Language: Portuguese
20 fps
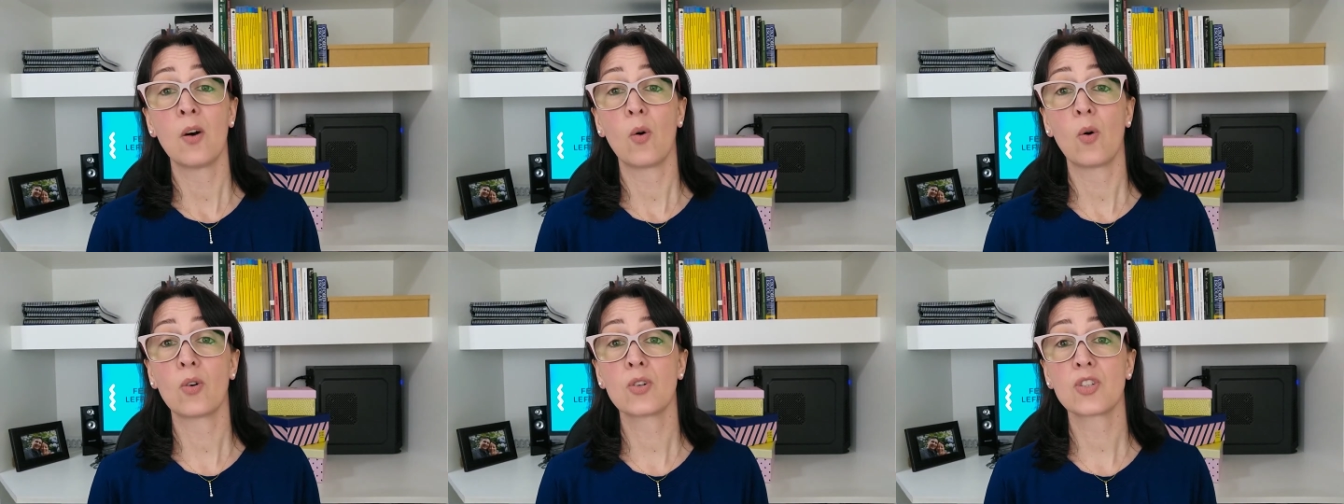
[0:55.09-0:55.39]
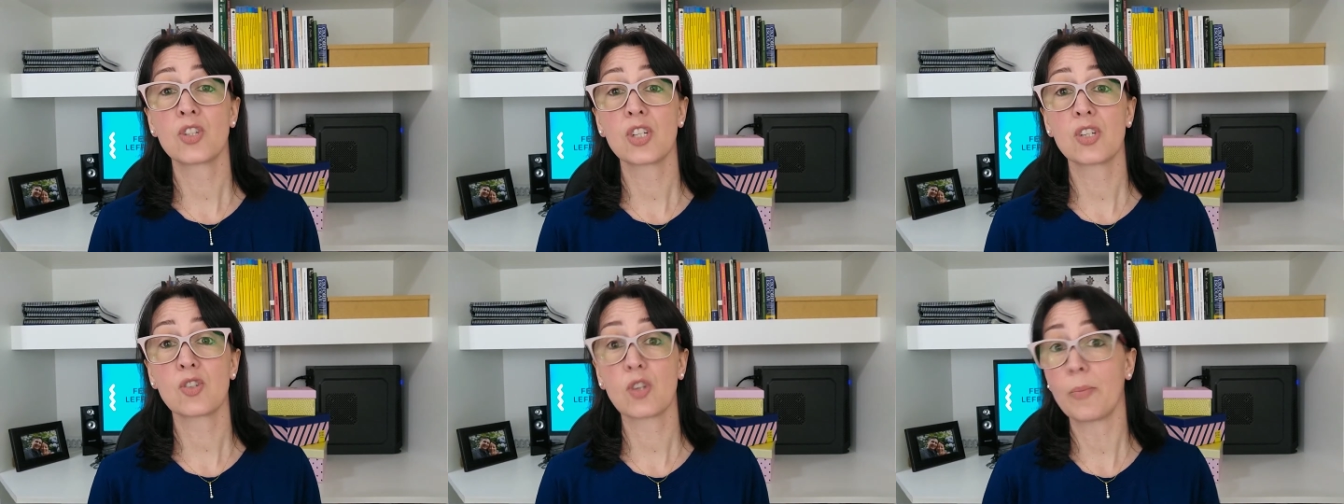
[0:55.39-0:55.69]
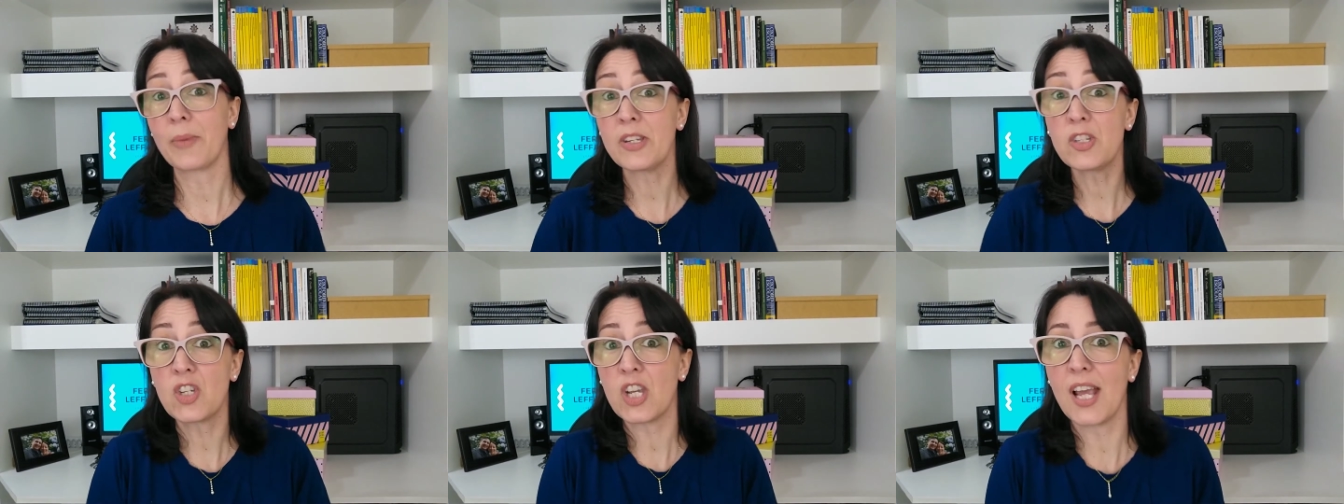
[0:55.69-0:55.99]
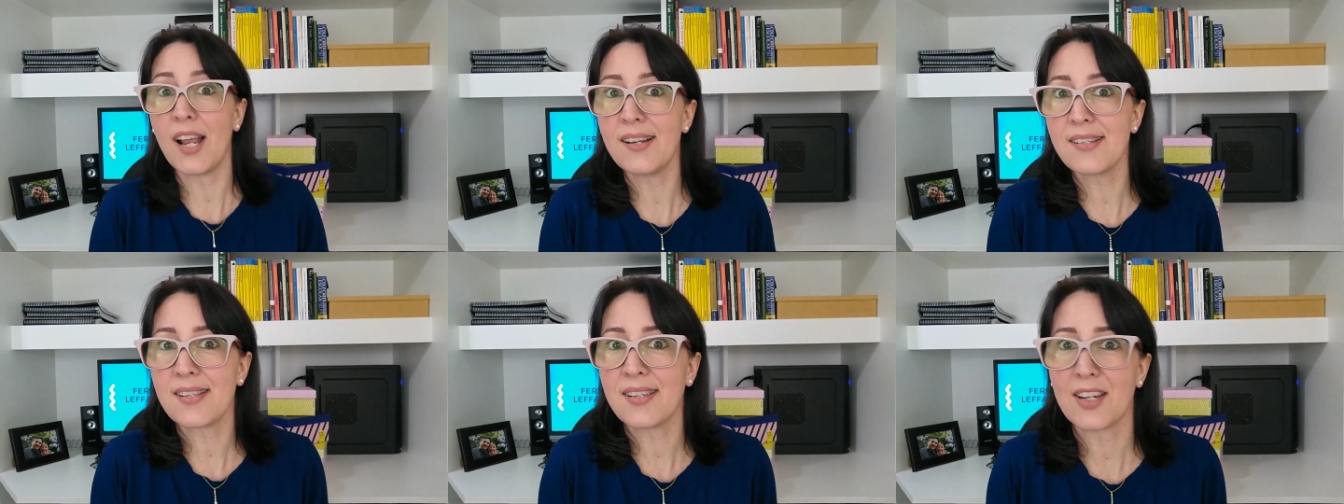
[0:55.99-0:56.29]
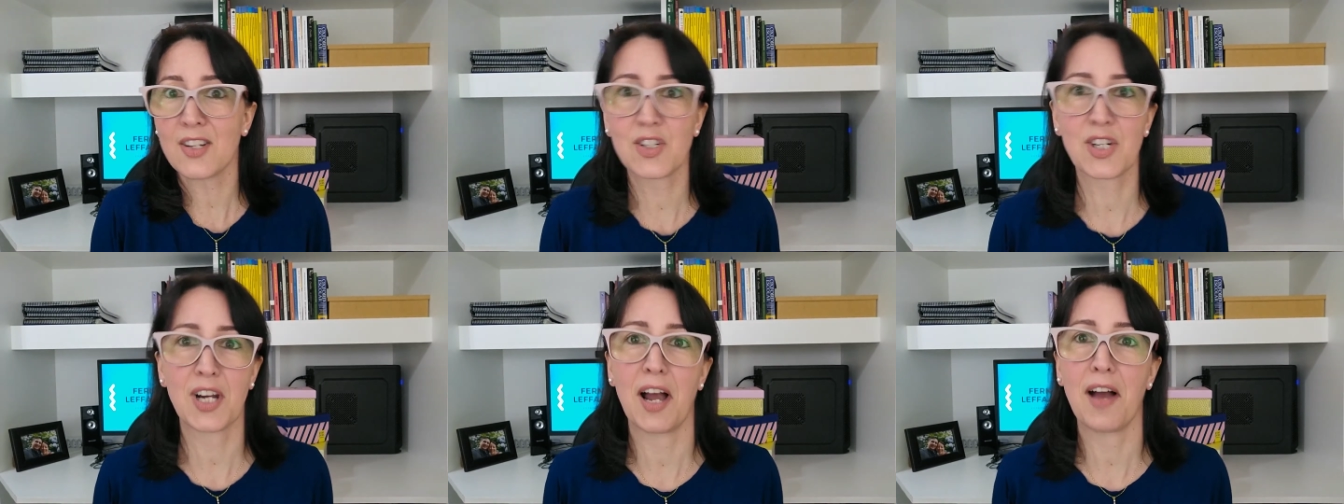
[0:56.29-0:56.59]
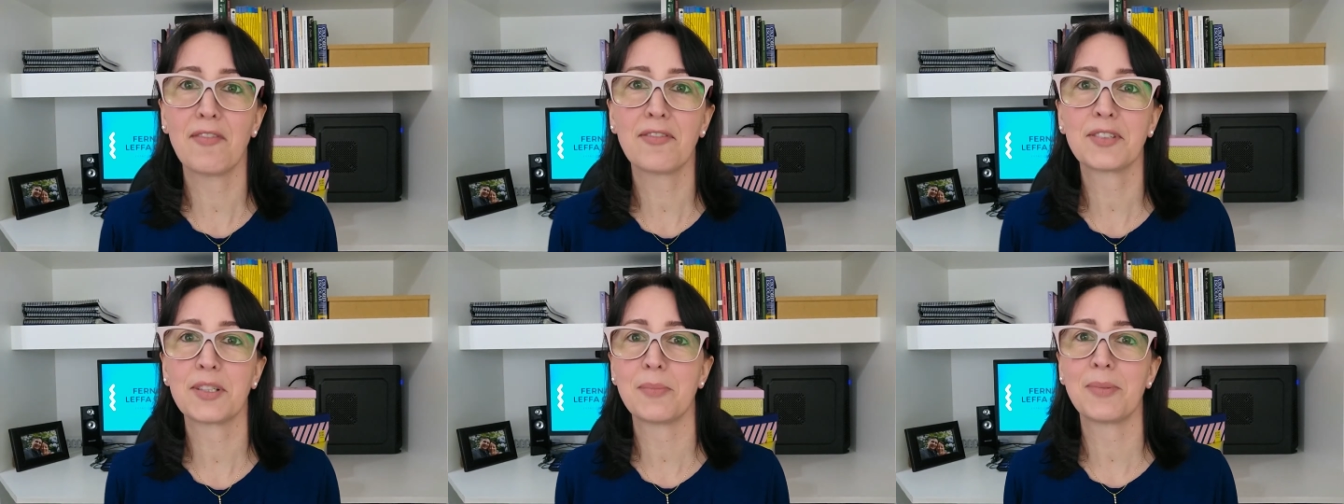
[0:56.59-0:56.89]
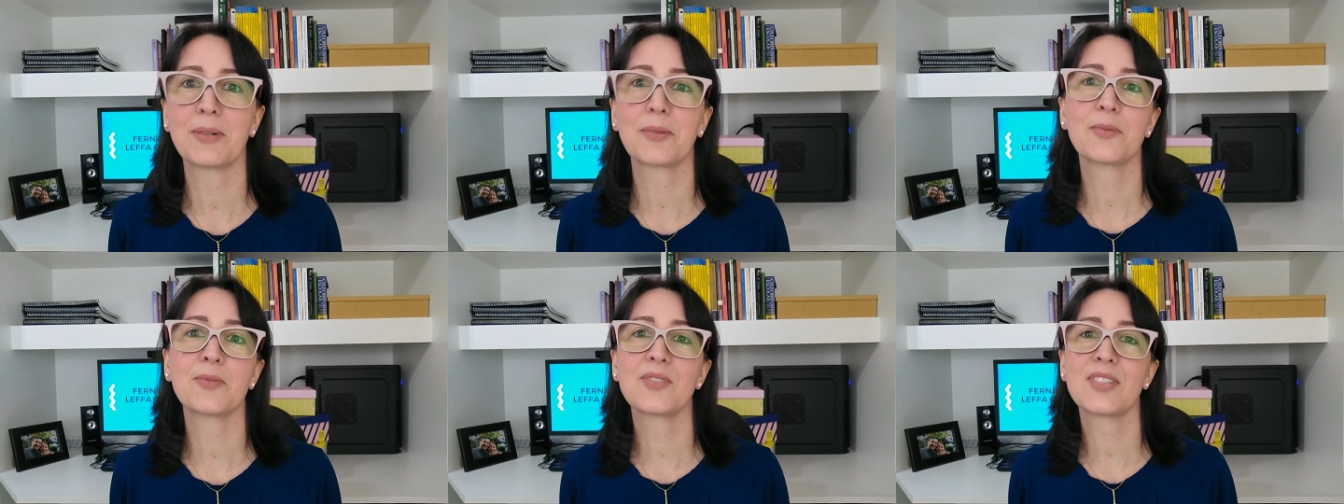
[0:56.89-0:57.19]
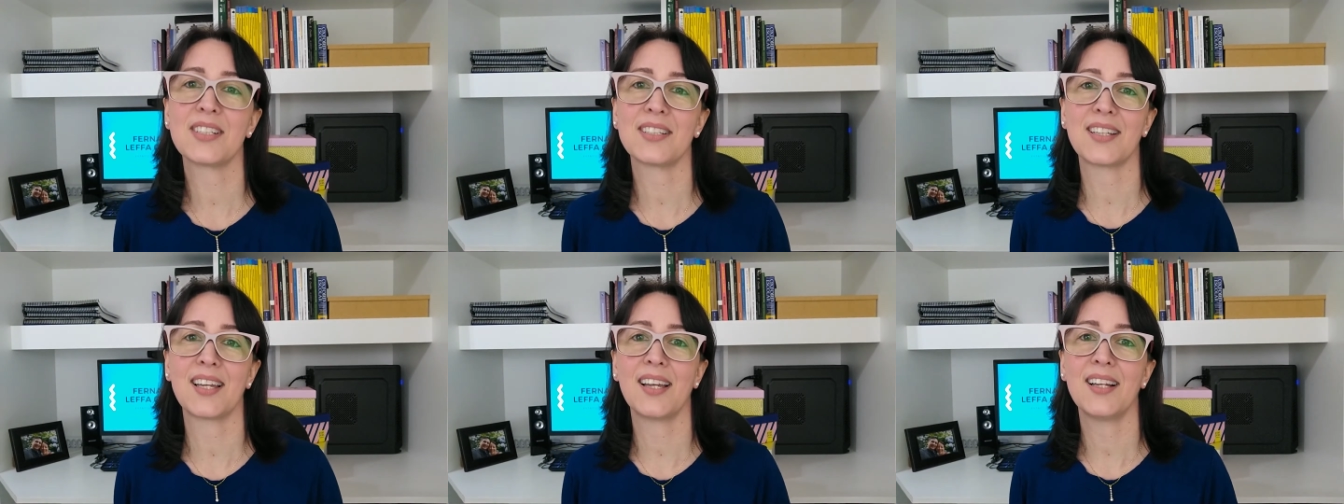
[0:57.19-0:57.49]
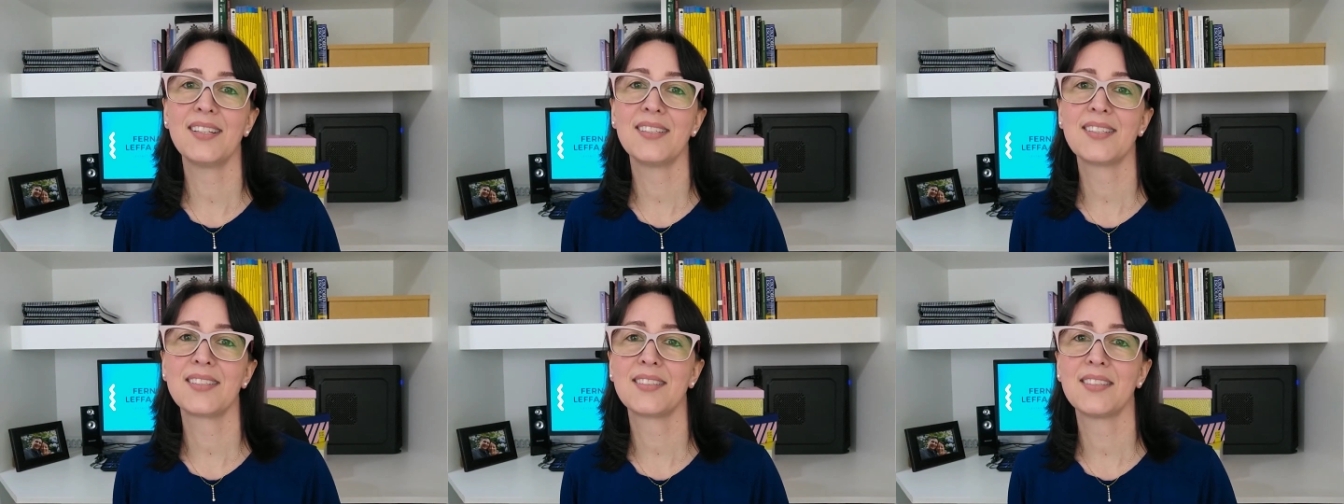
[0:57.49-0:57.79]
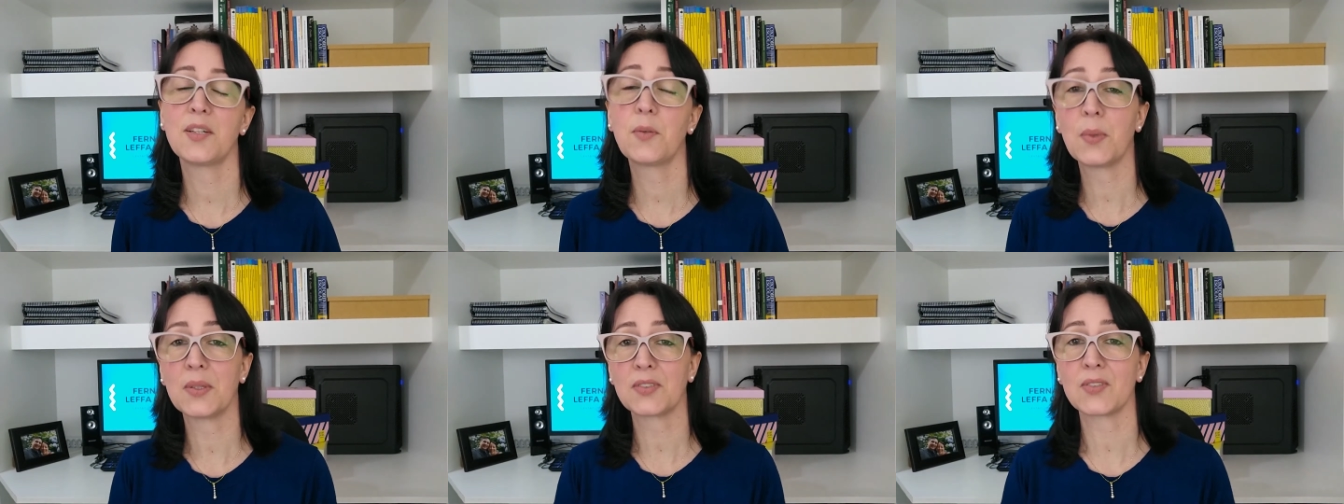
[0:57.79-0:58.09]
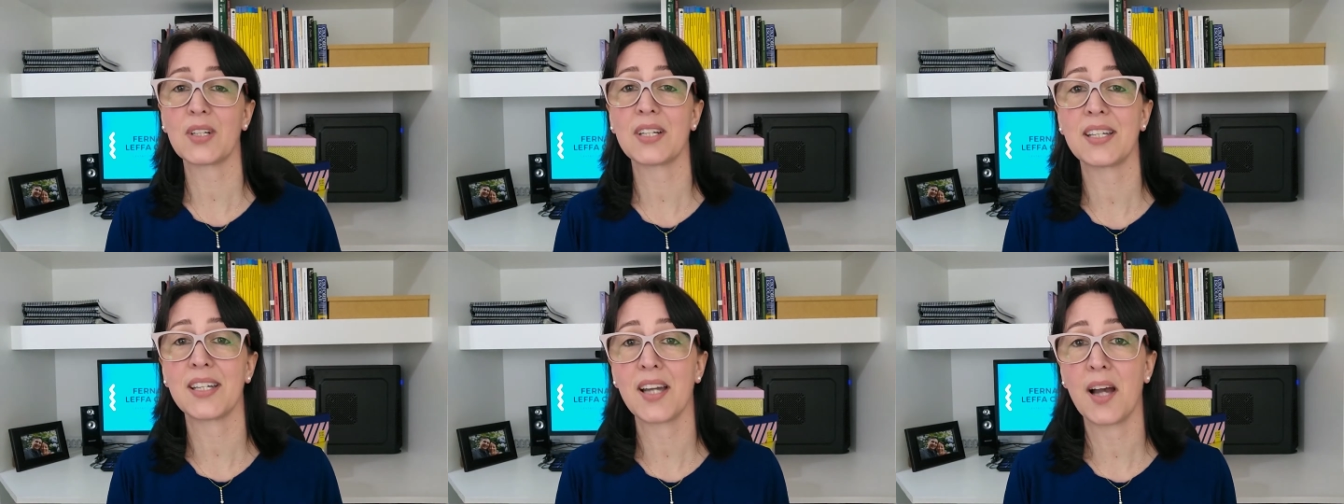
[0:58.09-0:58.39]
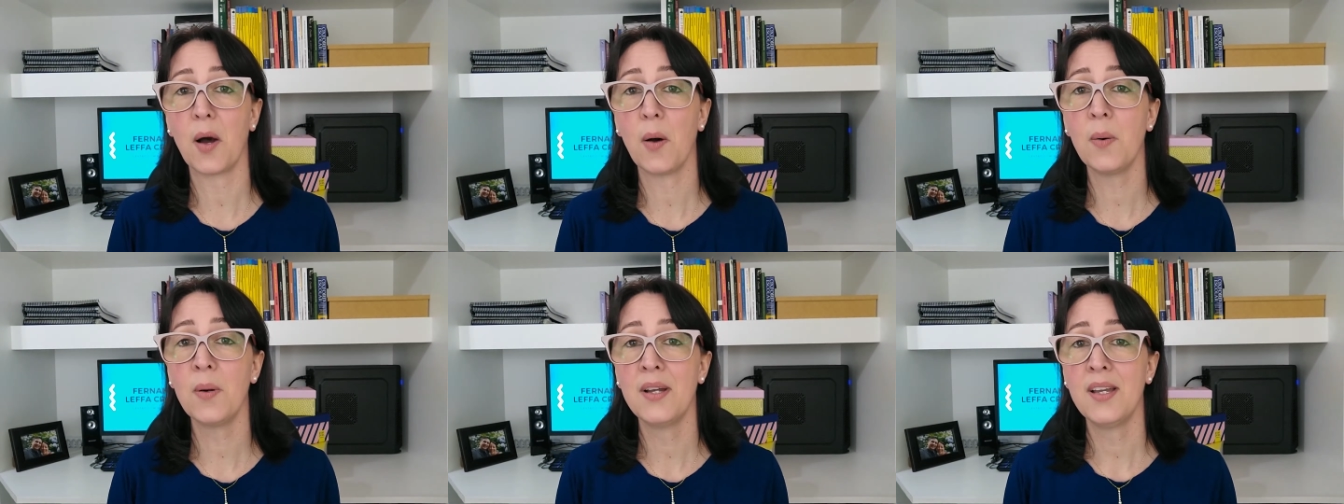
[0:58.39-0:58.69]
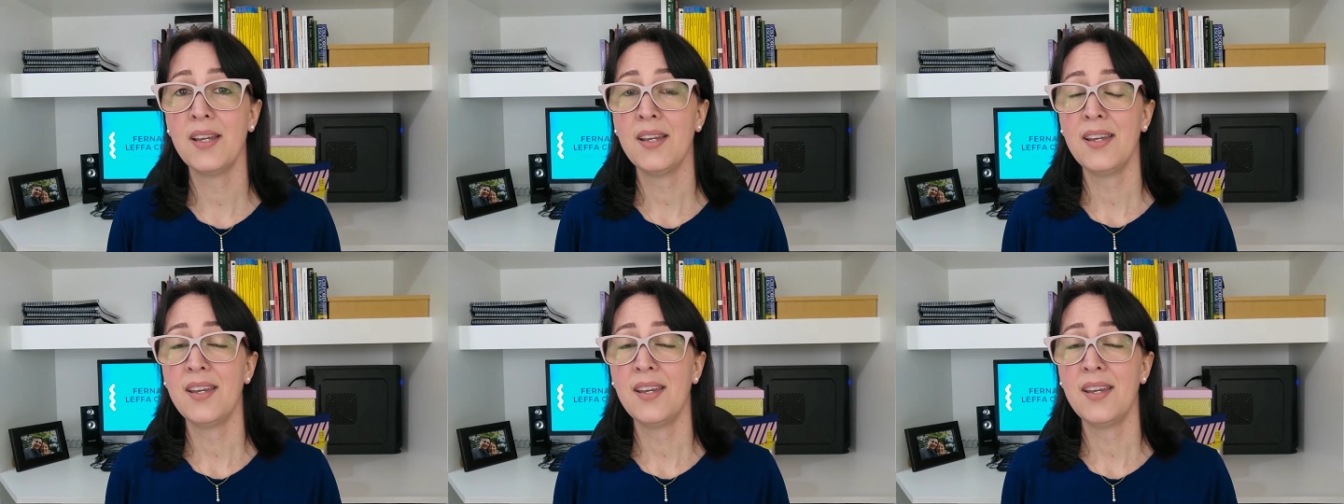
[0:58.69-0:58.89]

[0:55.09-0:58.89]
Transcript: onde somente eles se achavam na bagunça deles, e quando na real